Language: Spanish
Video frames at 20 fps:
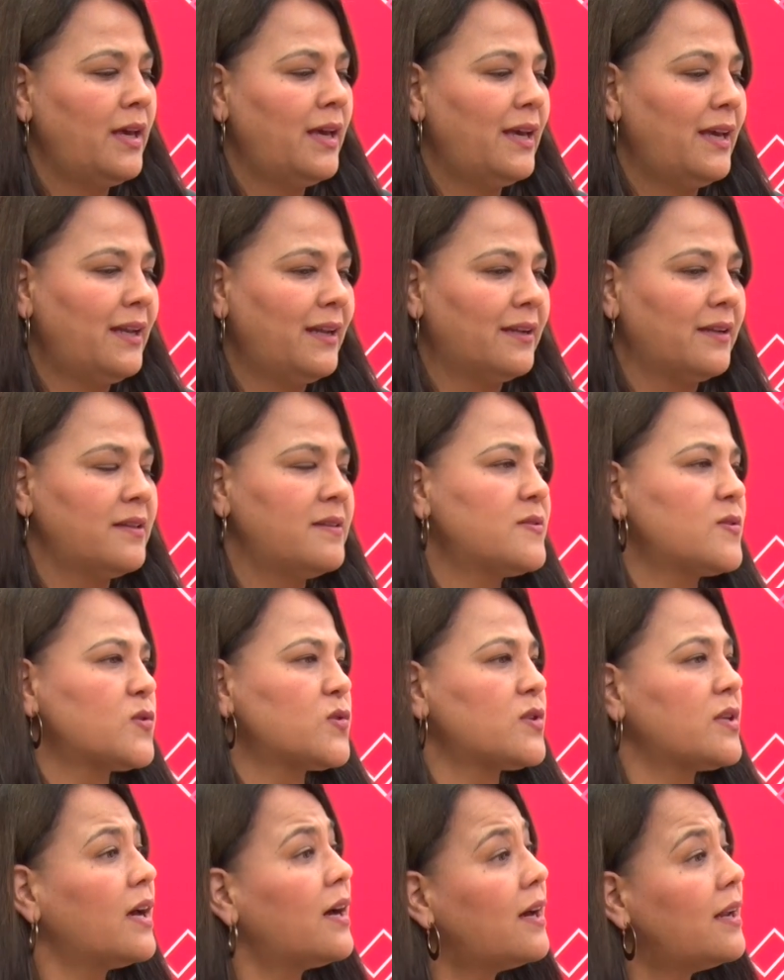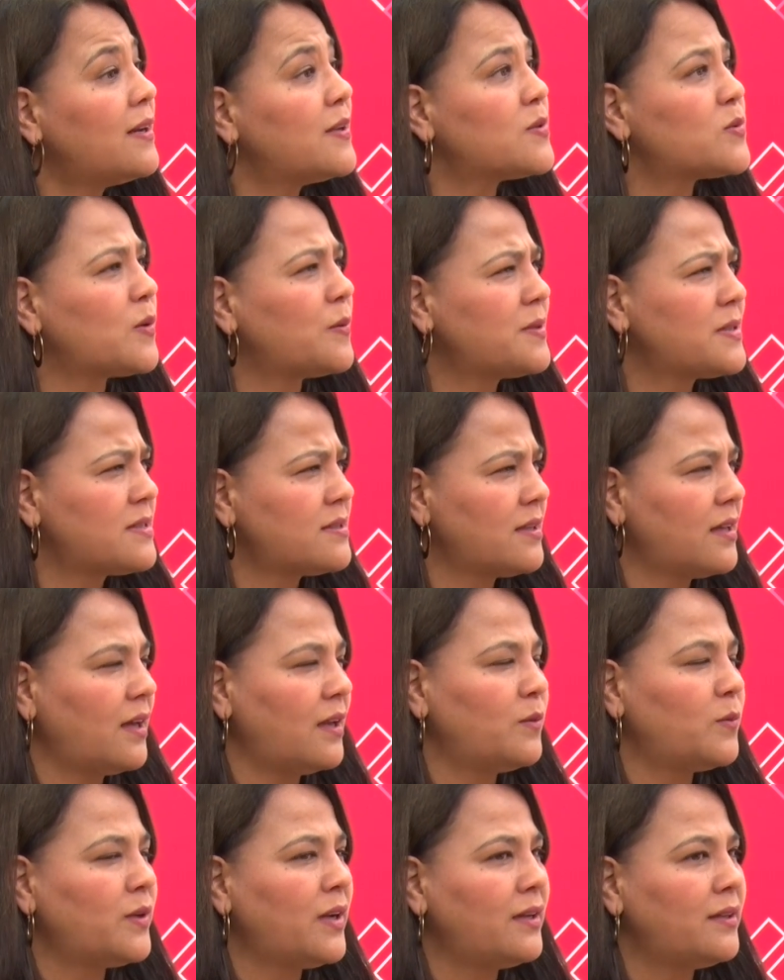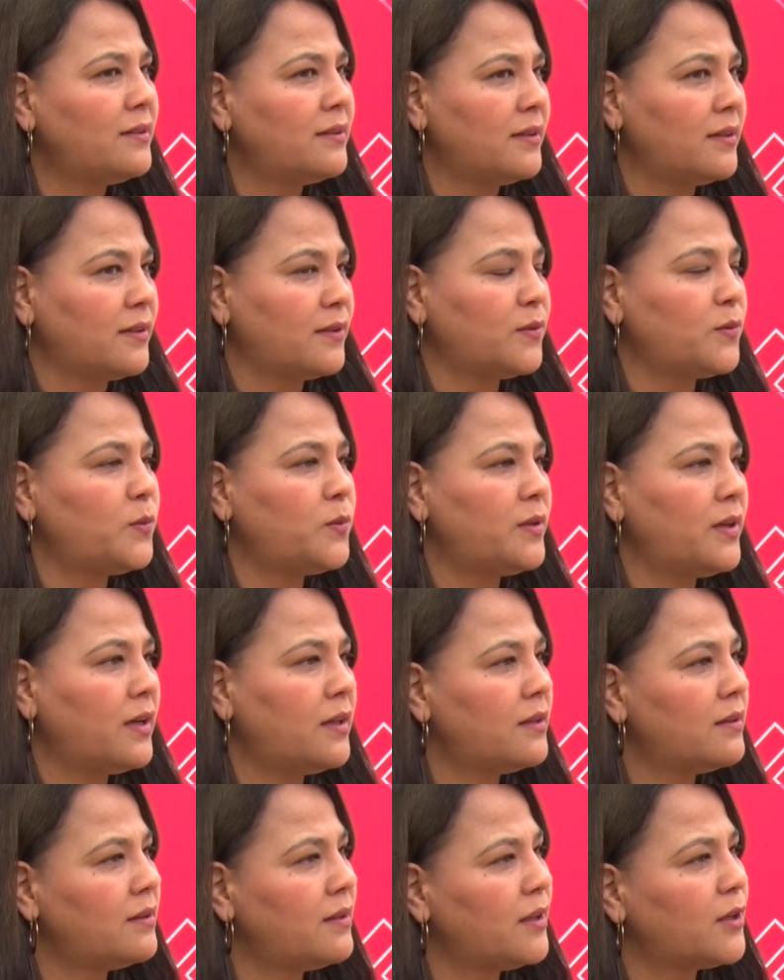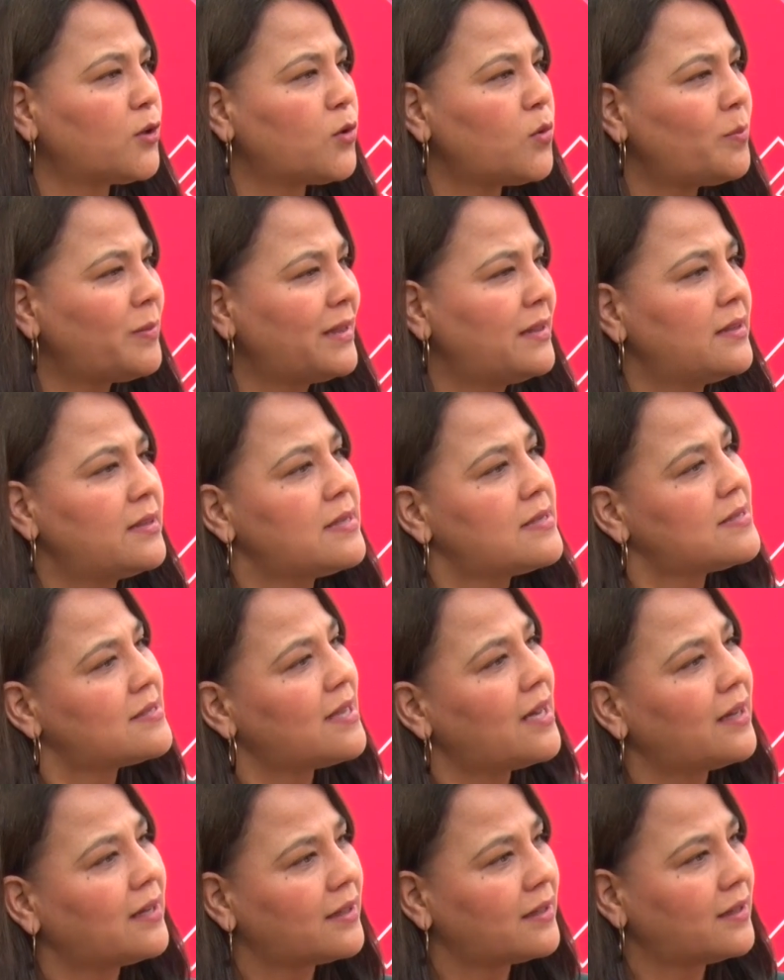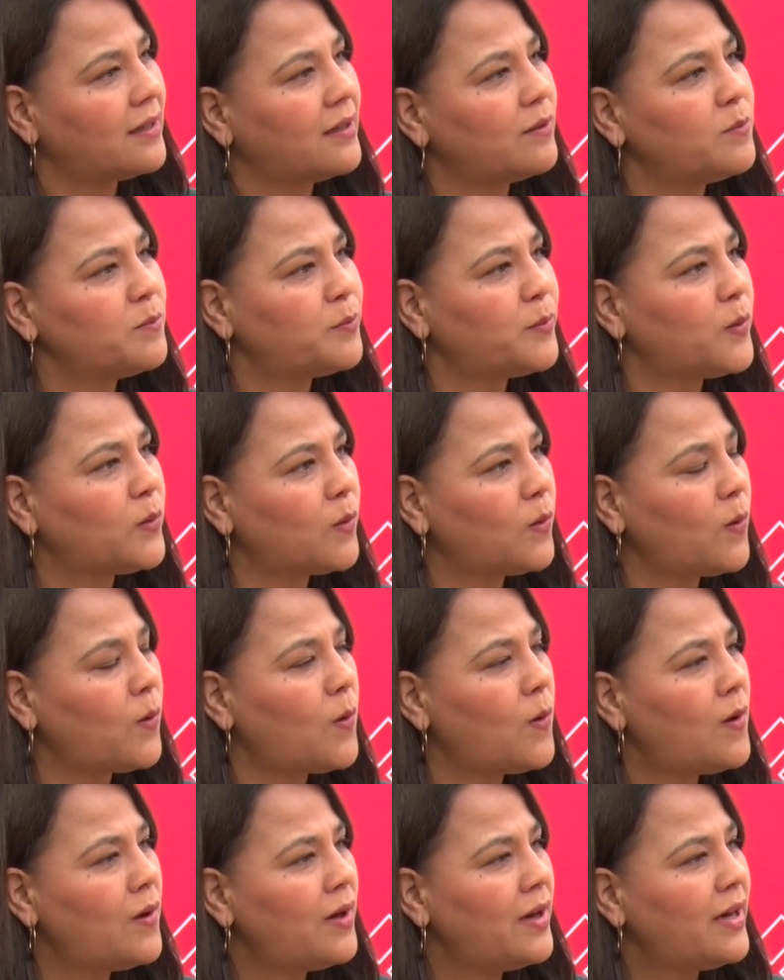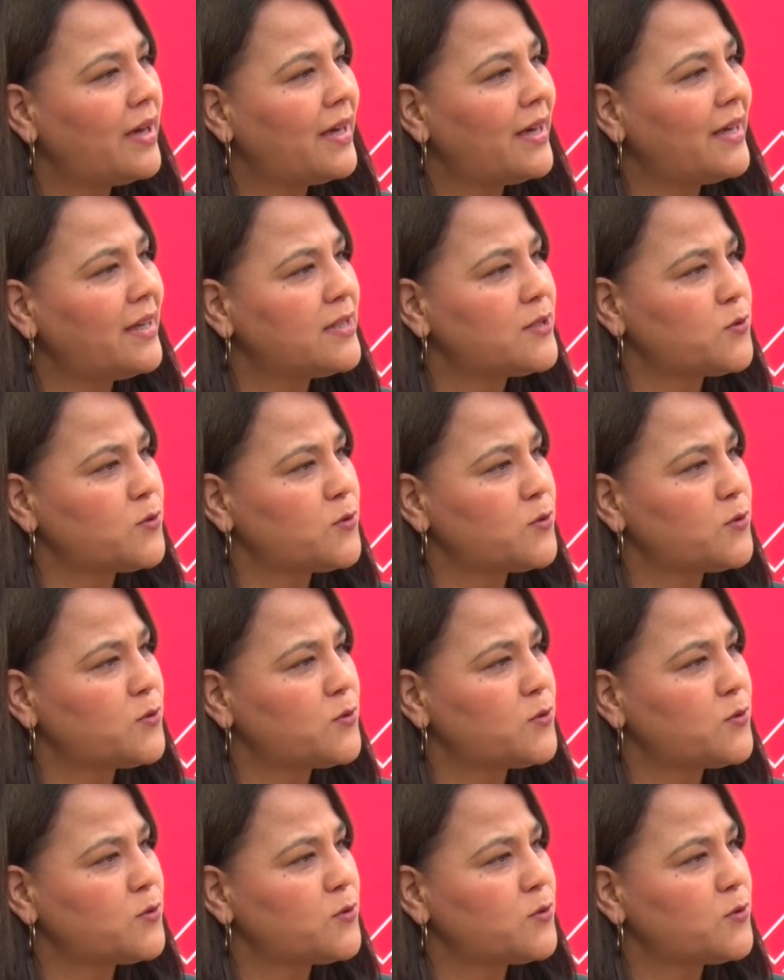en las redes sociales o a veces en alguna literatura de romantizar un poco el ah.